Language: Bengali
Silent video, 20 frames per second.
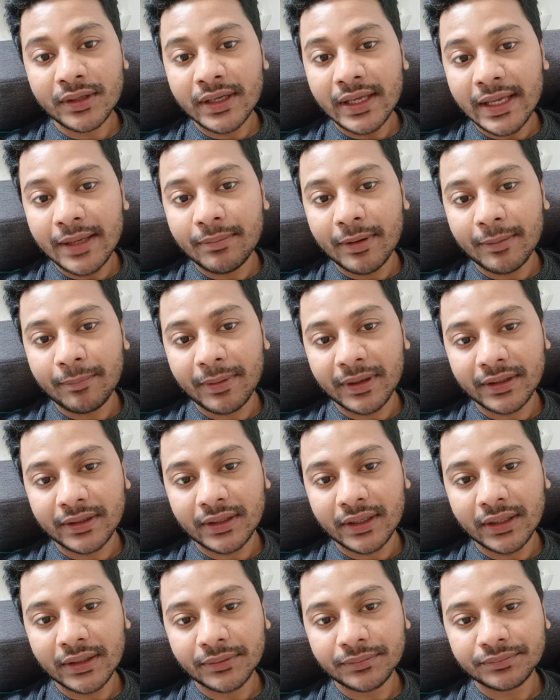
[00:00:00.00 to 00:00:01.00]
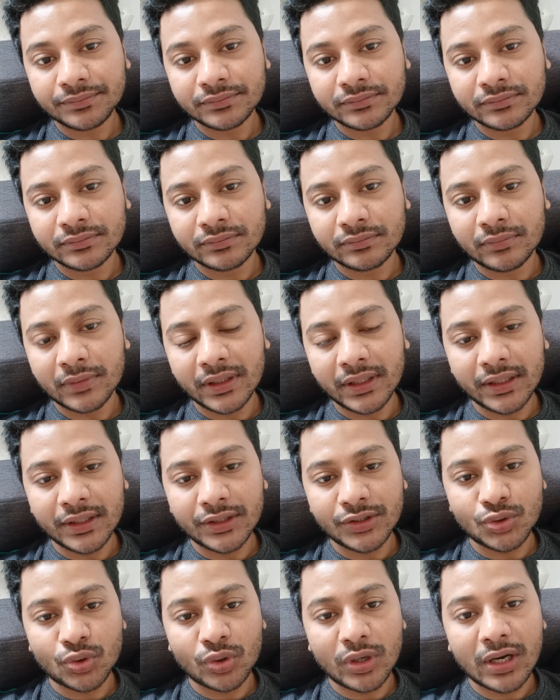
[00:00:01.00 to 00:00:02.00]
এই ব্যাপারটা মানে
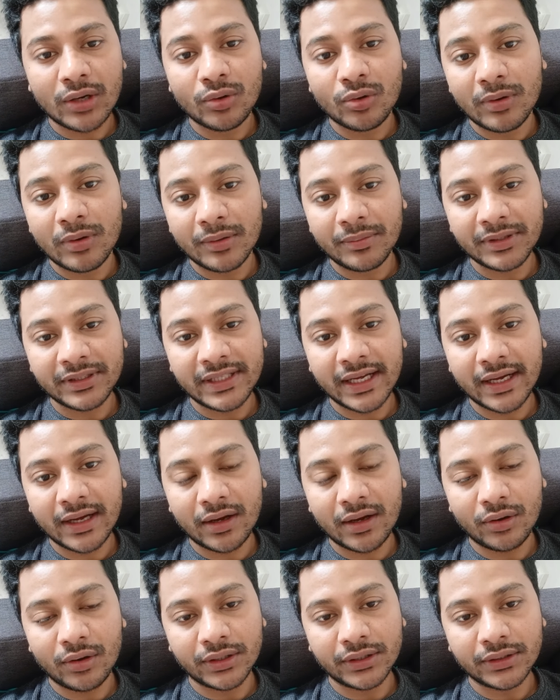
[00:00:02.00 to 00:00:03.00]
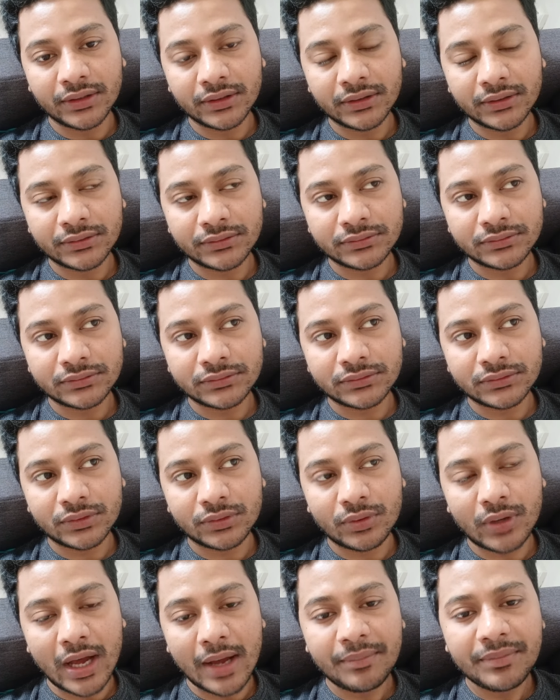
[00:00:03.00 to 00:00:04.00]
জোরালোভাবে দেখা হয় তো
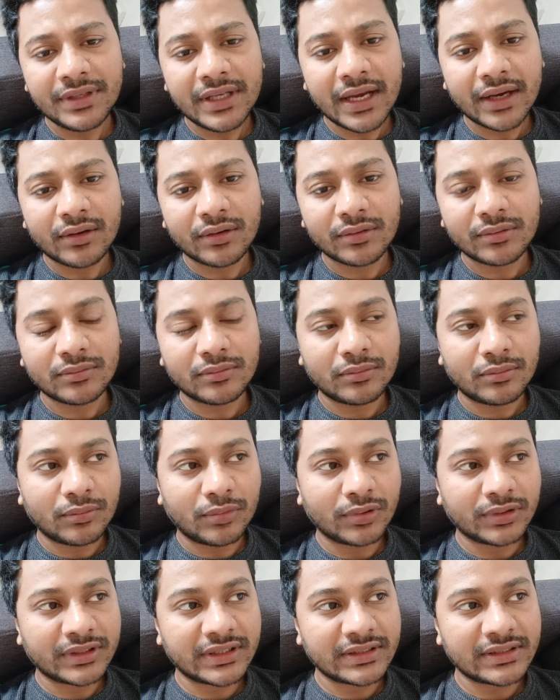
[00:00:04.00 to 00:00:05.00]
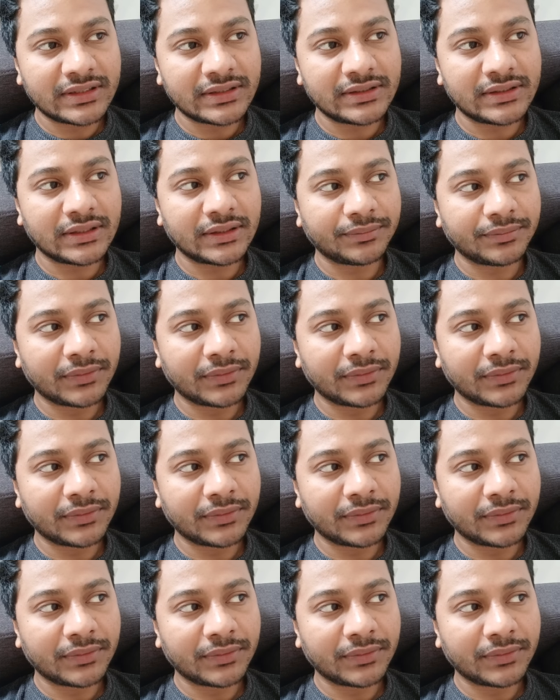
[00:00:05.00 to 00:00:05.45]
আমি এখন বলতেছি যে